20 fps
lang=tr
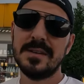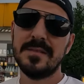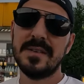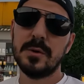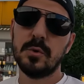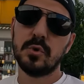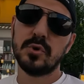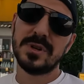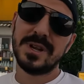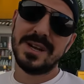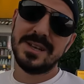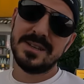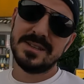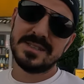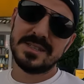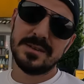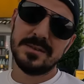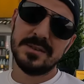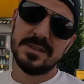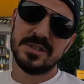ve Ukrayna
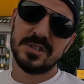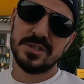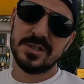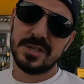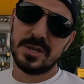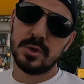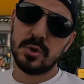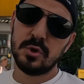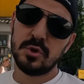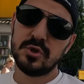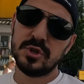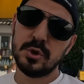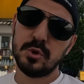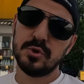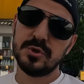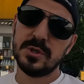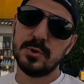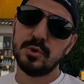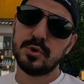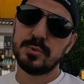savaşından önce %3,5
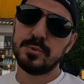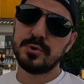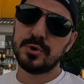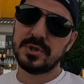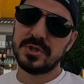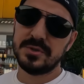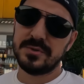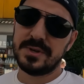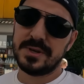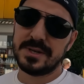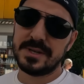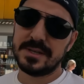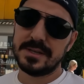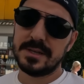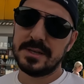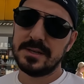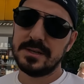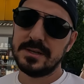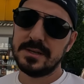civarıydı.